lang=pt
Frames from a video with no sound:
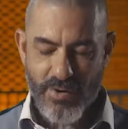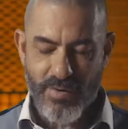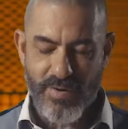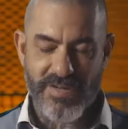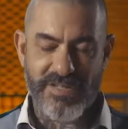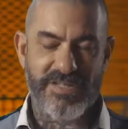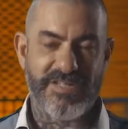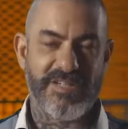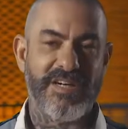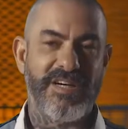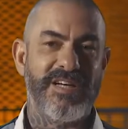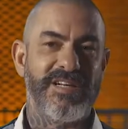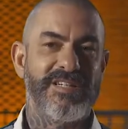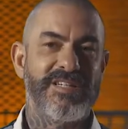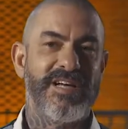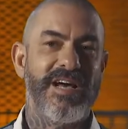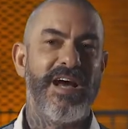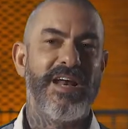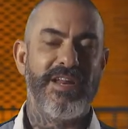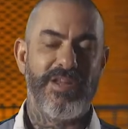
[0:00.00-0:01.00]
com as dicas
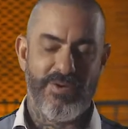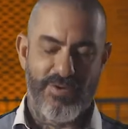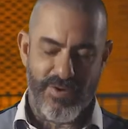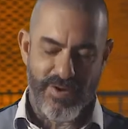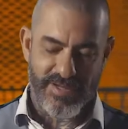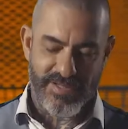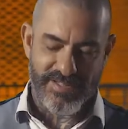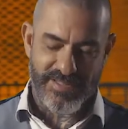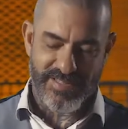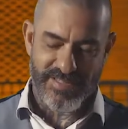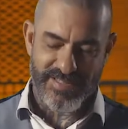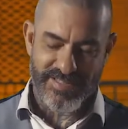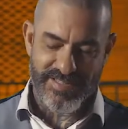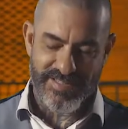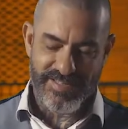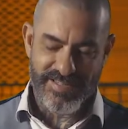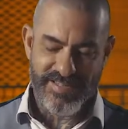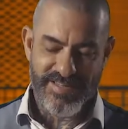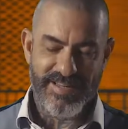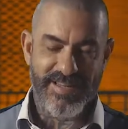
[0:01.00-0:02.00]
carinhosas
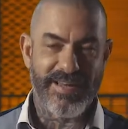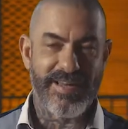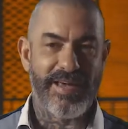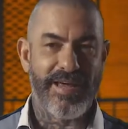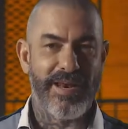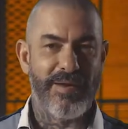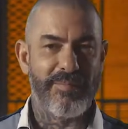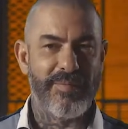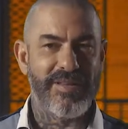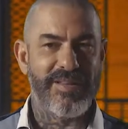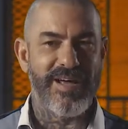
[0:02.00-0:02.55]
que ela me